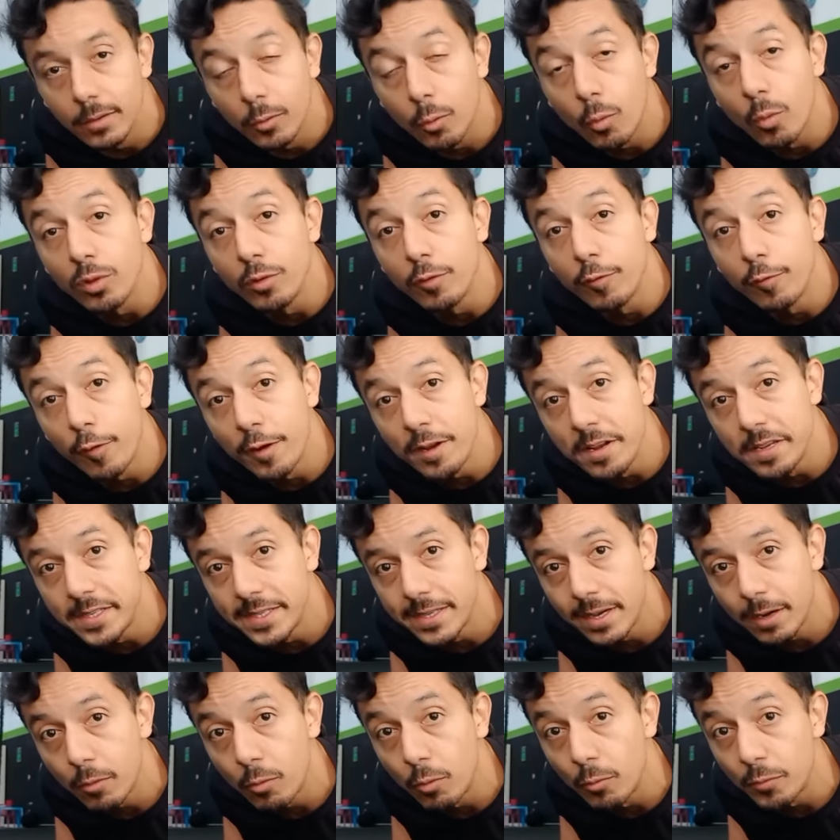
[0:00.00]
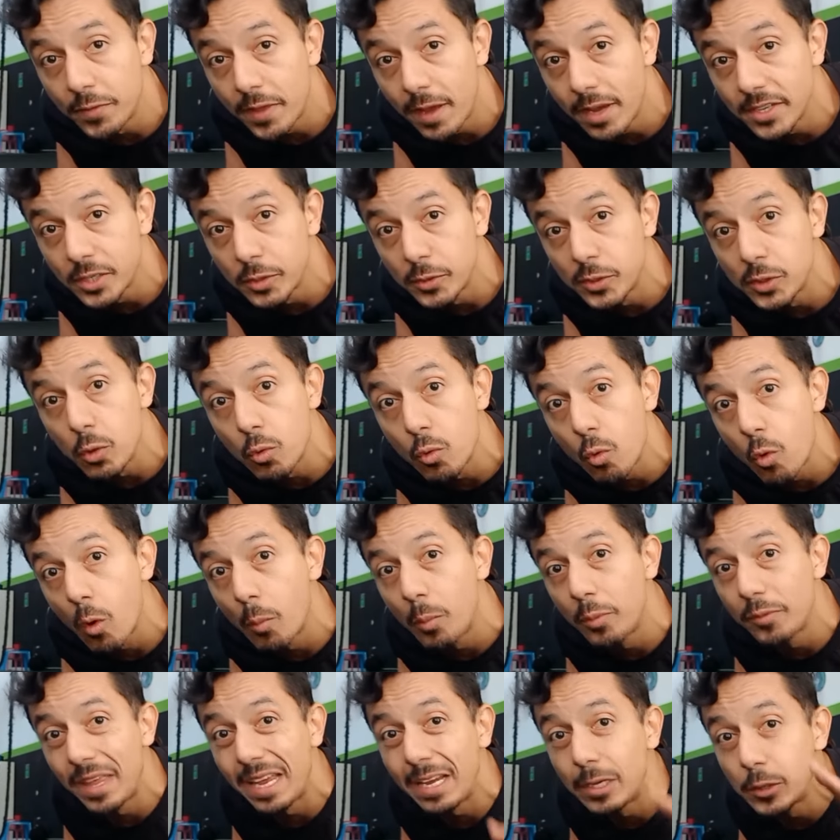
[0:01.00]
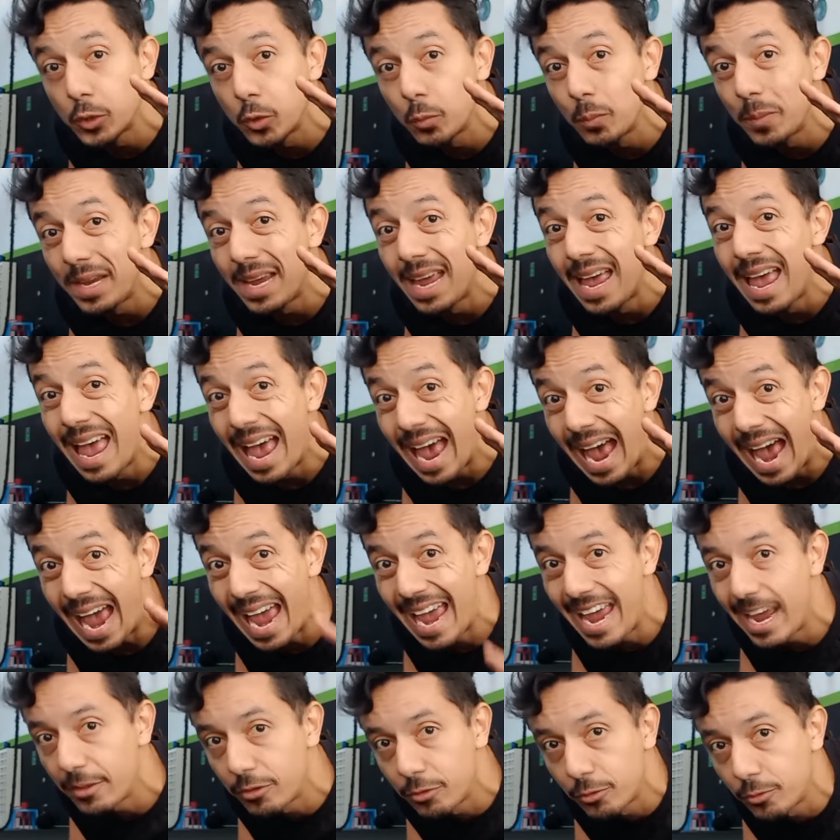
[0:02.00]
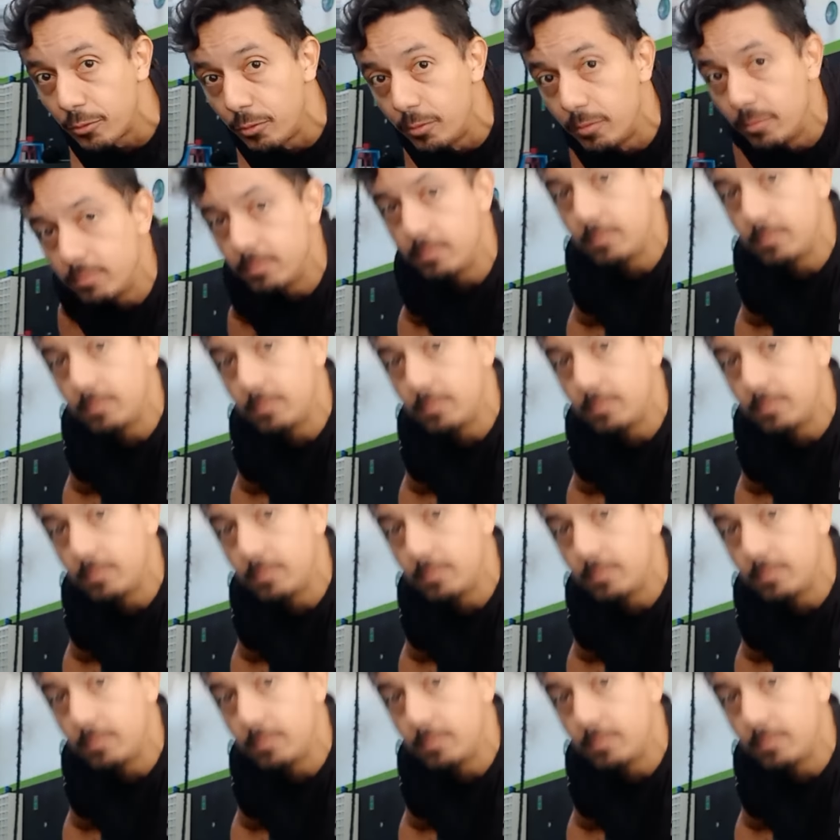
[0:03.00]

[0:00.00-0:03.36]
Quando for iniciar a contagem, o seu corpo tem que subir reto,